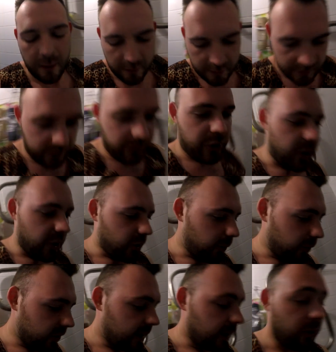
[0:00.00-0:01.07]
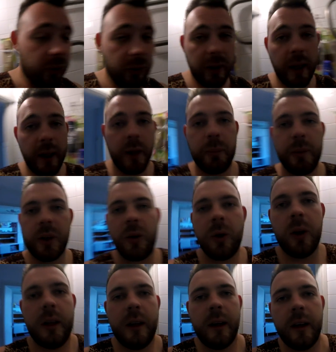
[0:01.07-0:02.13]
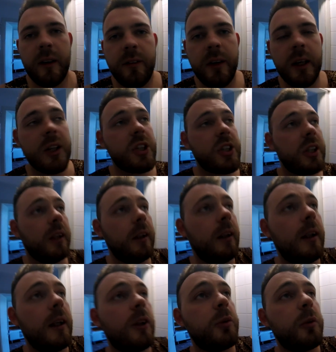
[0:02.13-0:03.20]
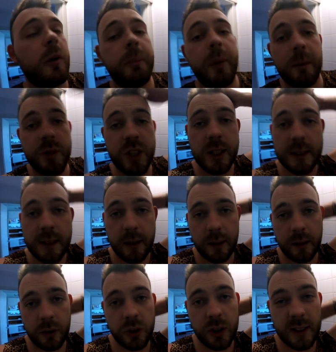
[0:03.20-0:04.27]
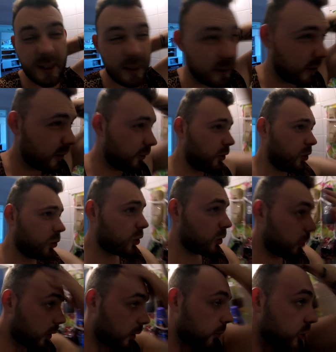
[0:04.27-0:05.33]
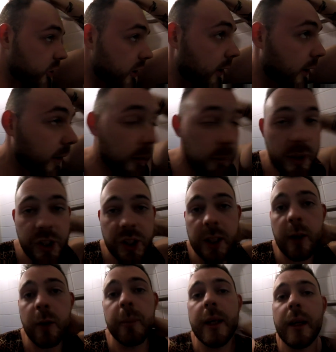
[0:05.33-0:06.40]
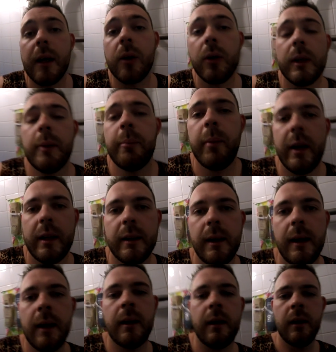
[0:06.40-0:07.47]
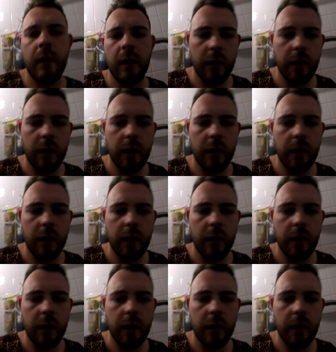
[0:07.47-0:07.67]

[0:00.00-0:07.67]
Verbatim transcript: слушаешь музыку, реально прикольная вещь, и я думаю, прямо сейчас, наверное, нужно сходить в душ, потому что на башке у меня какой-то бардак,